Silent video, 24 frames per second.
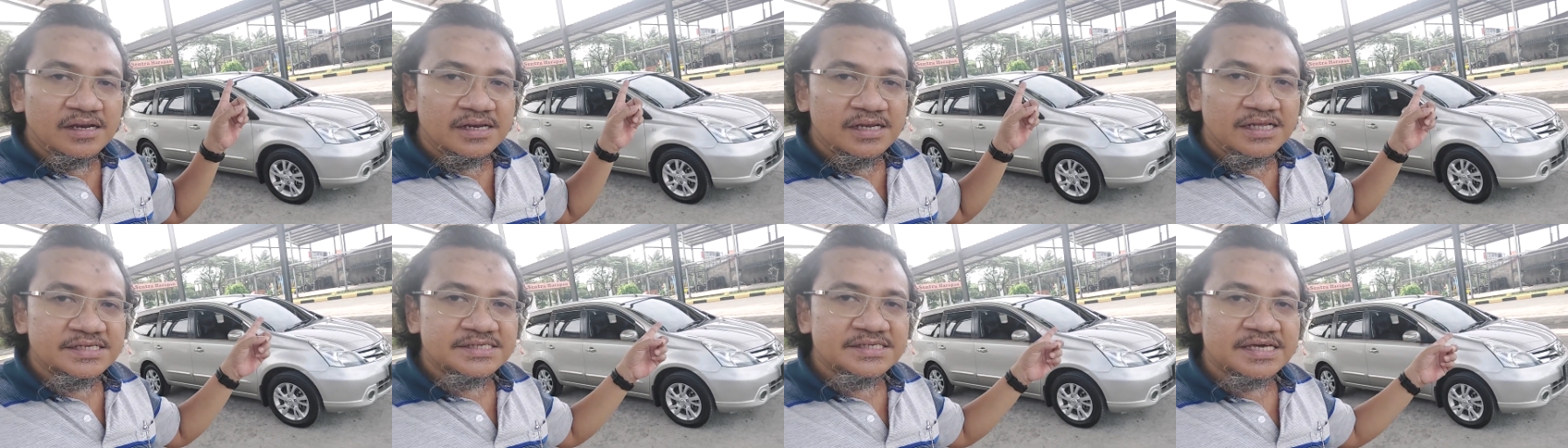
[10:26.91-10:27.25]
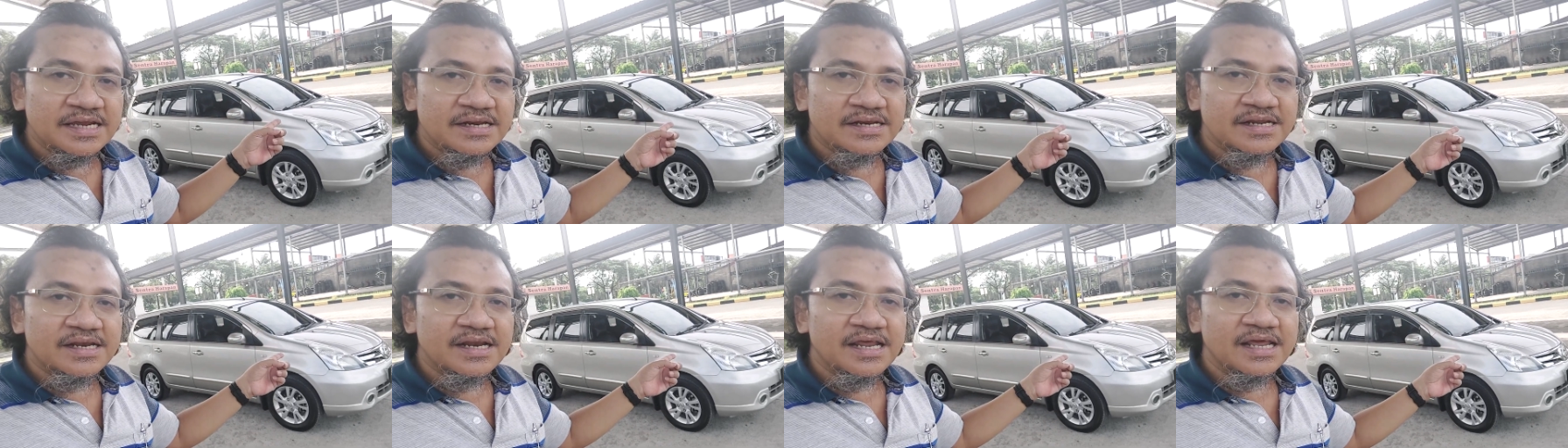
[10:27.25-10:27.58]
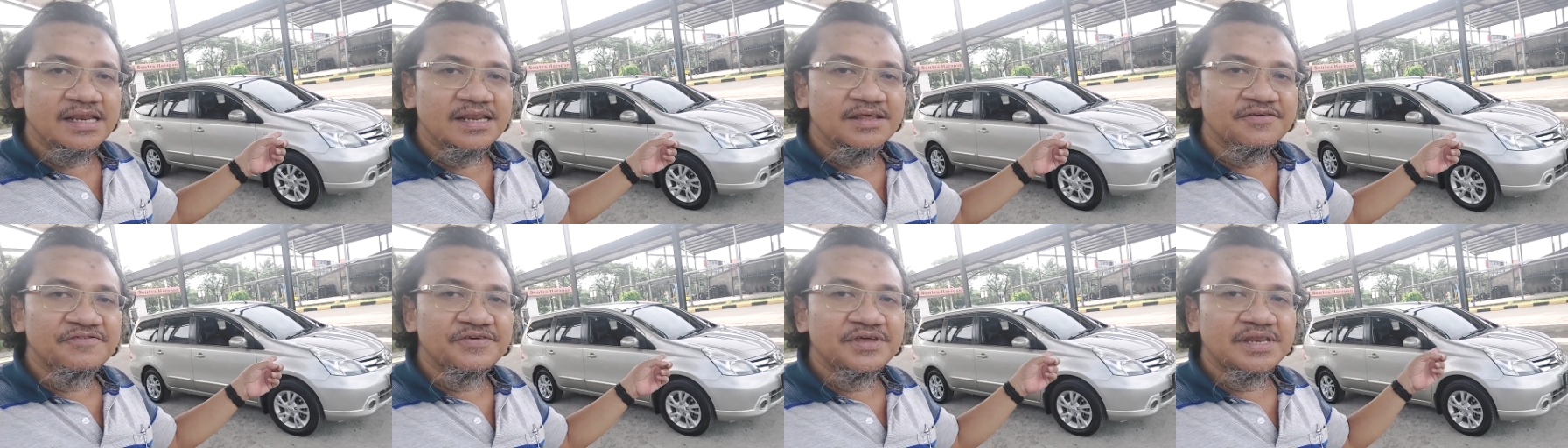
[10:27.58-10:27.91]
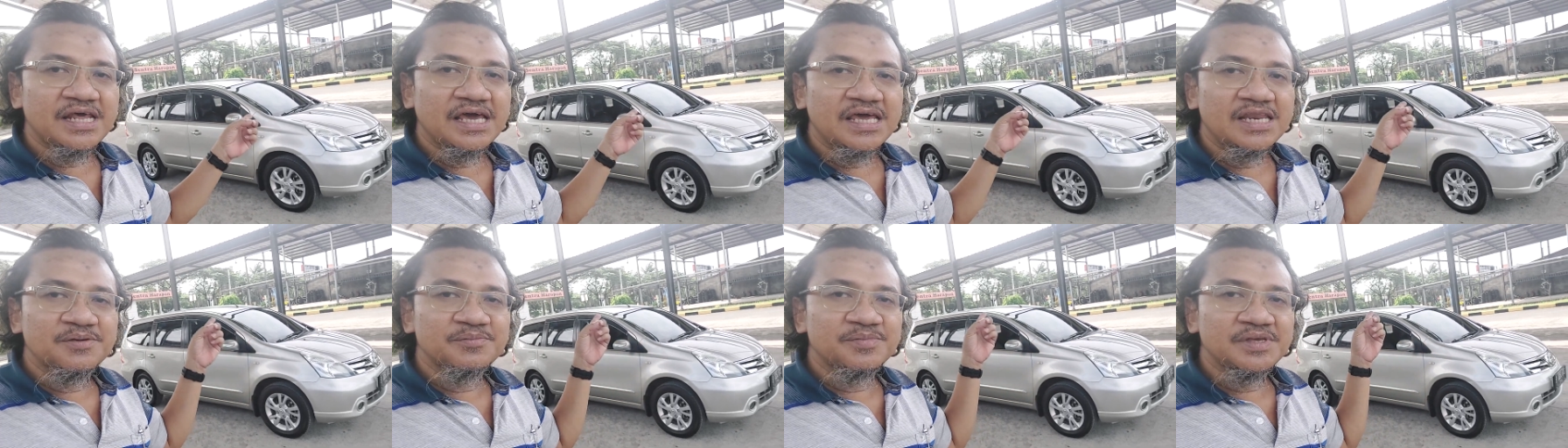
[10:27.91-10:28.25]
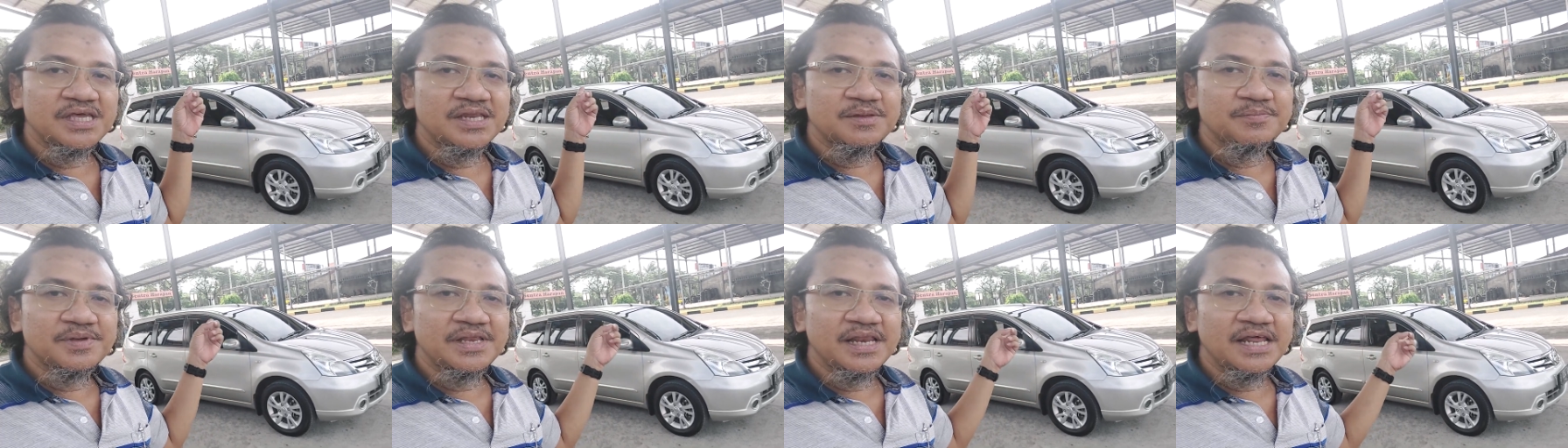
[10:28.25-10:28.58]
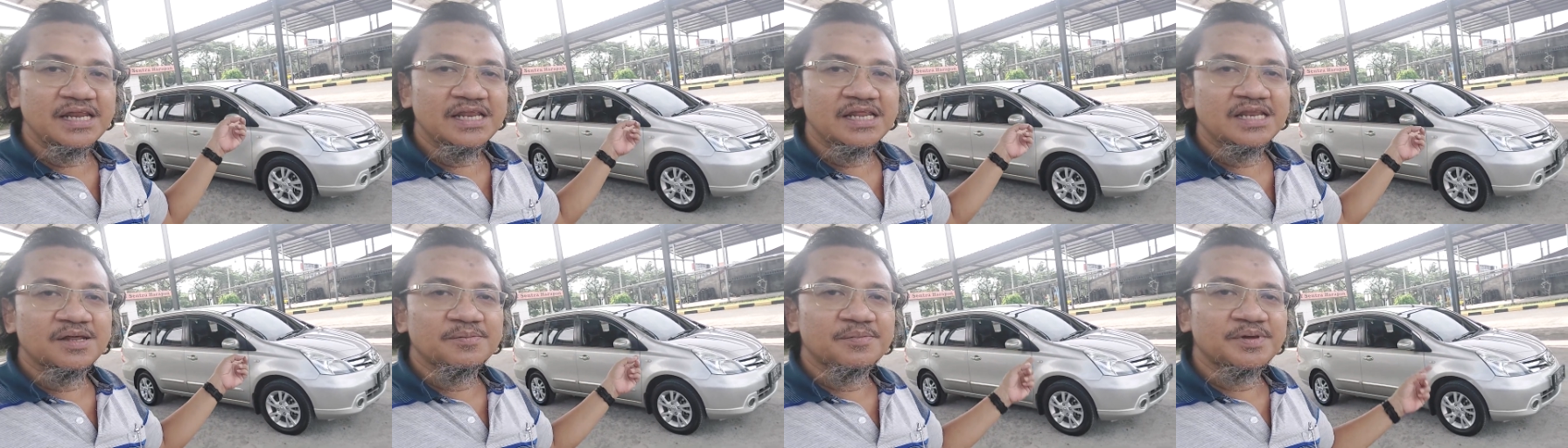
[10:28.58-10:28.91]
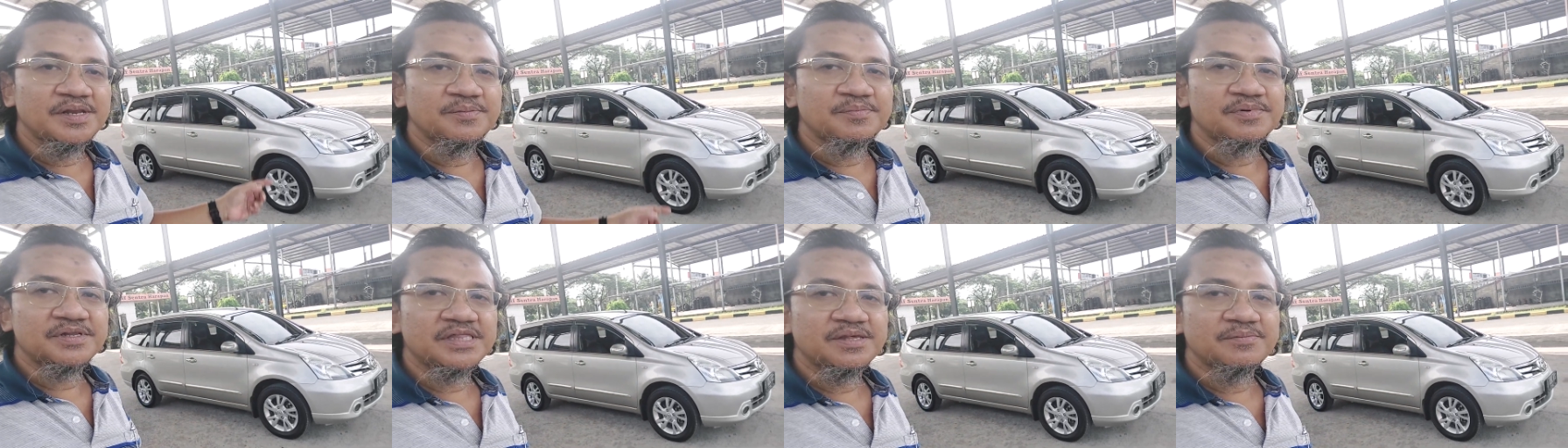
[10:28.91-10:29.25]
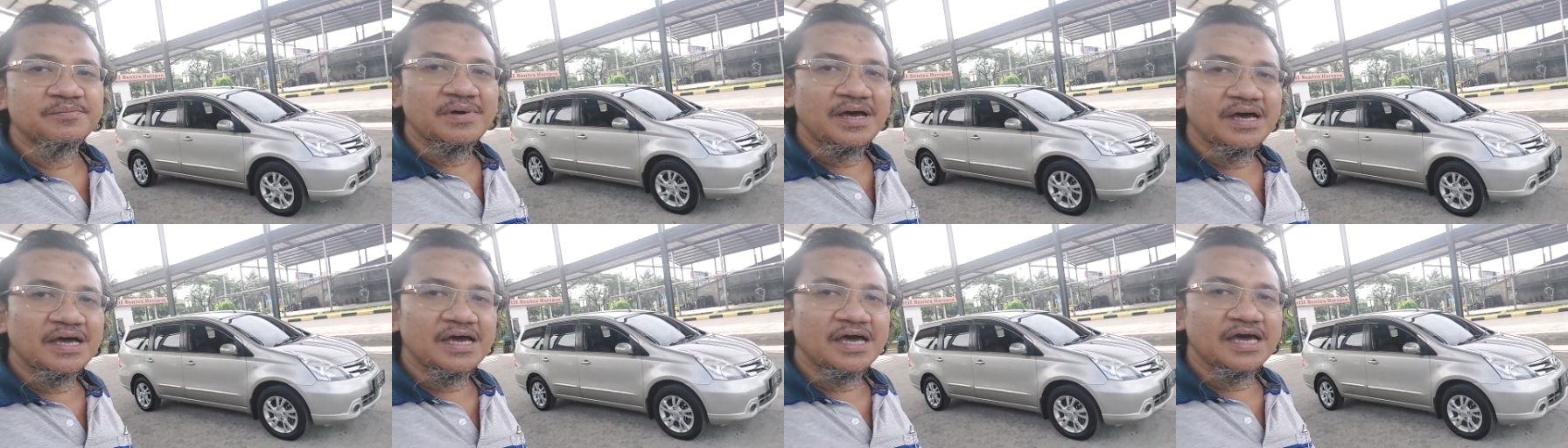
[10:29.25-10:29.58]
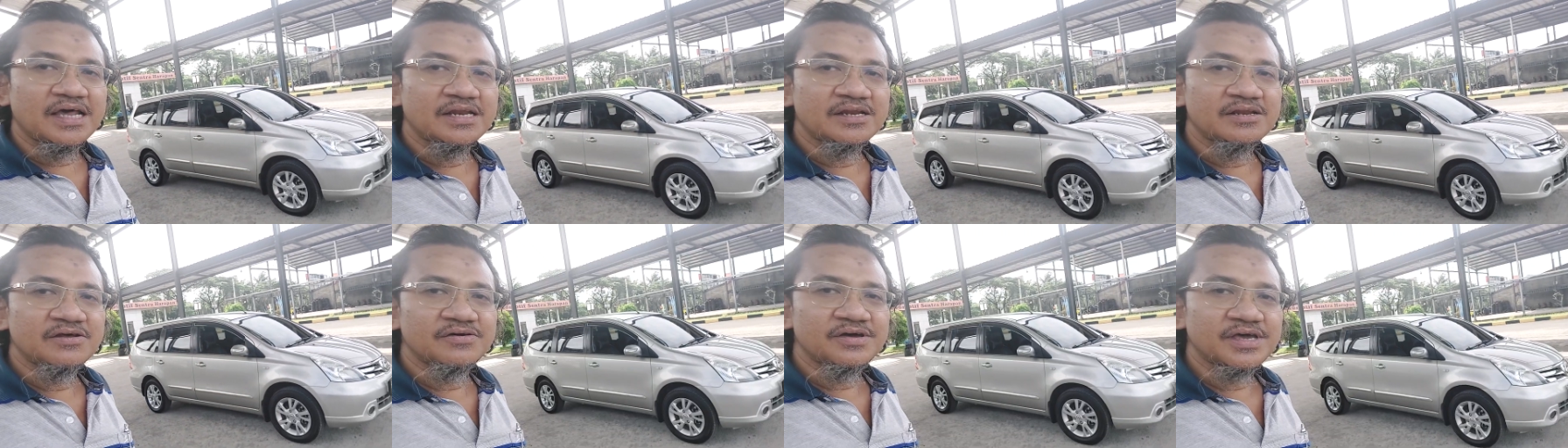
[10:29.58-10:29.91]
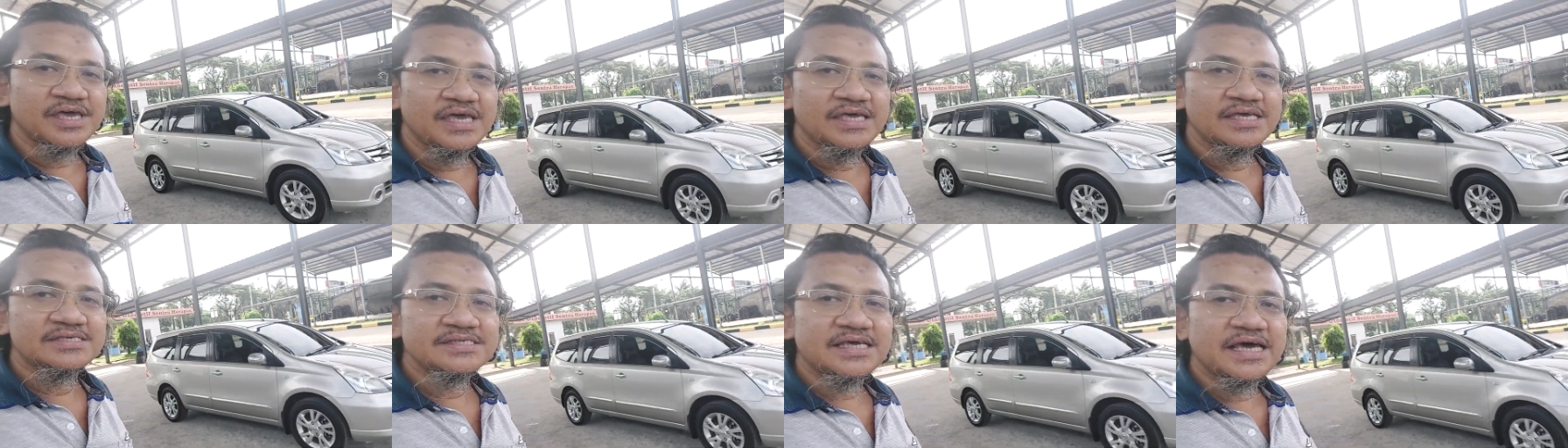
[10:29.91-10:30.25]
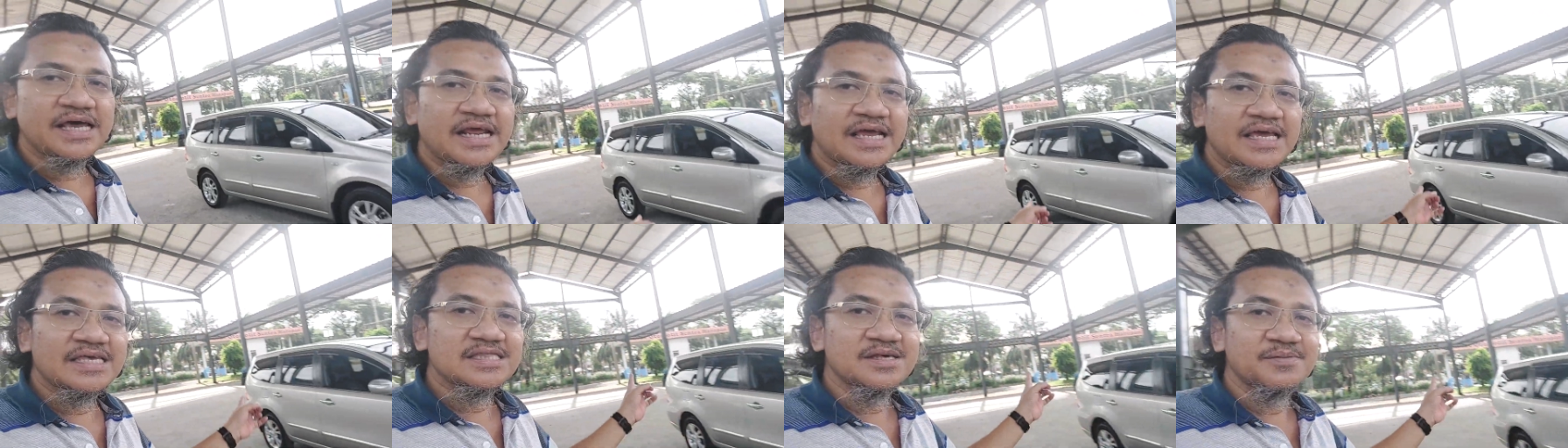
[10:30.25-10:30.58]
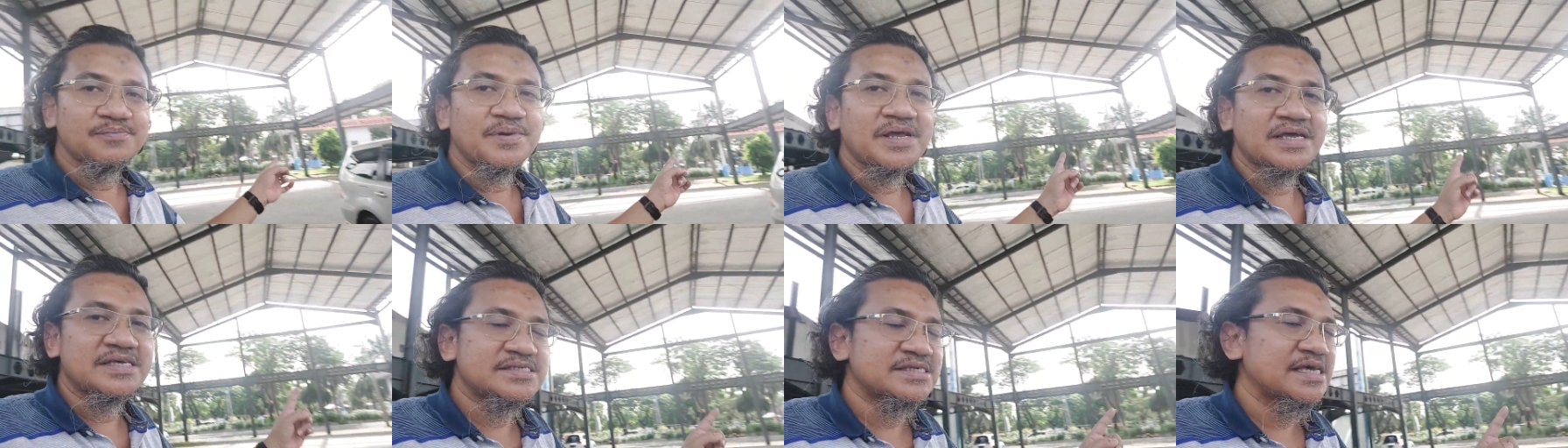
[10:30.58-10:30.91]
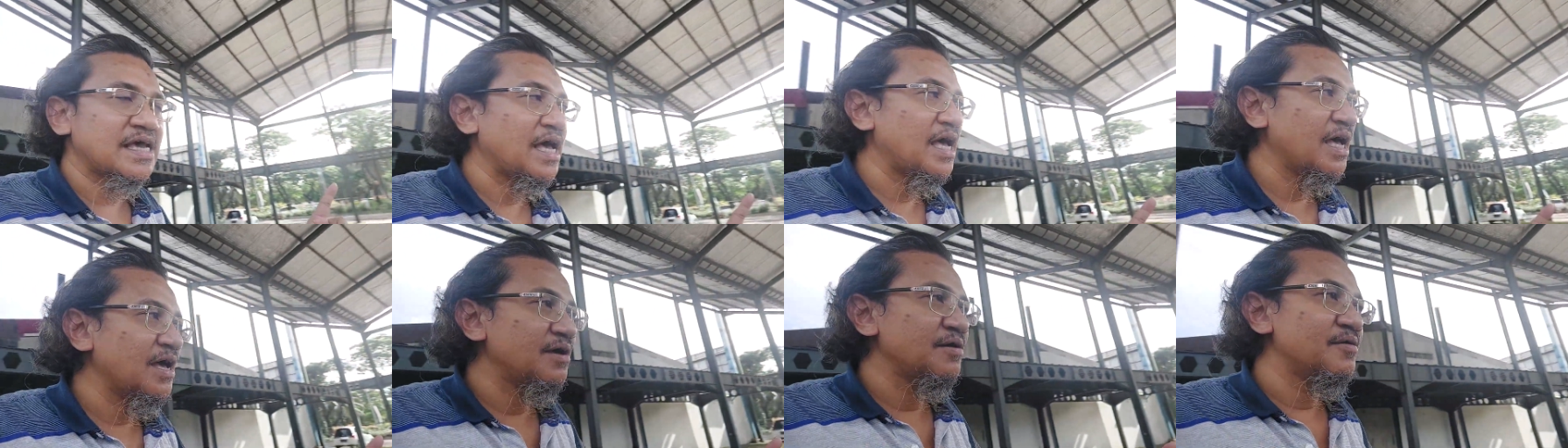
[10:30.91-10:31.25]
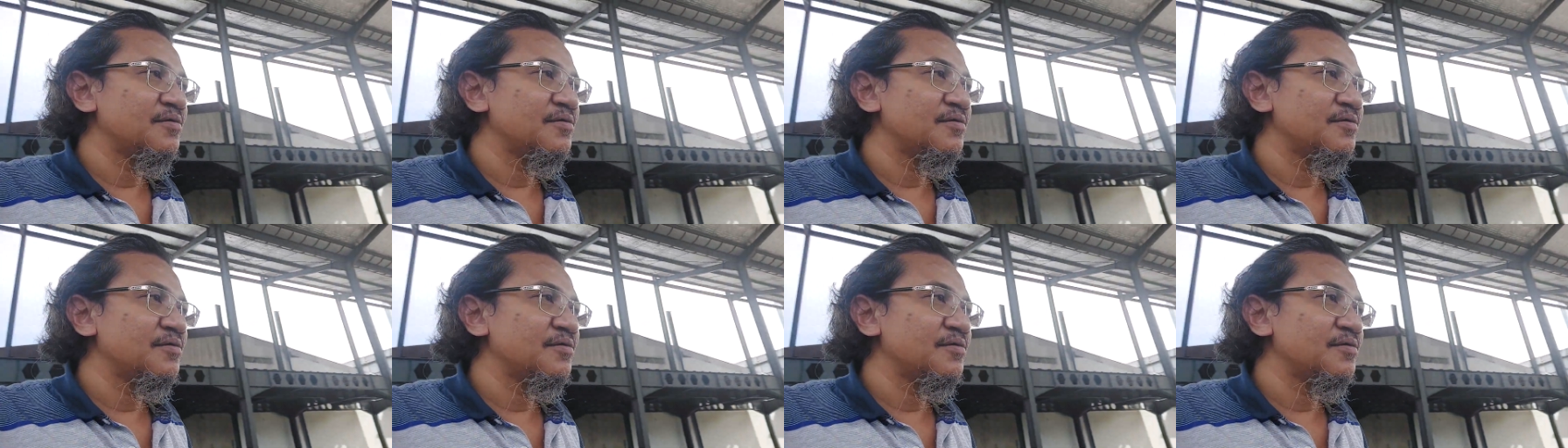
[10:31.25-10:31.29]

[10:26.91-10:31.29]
Nissan Grand Livina ini menjadi pilihan yang dapat dipertimbangkan oke sekarang kita periksa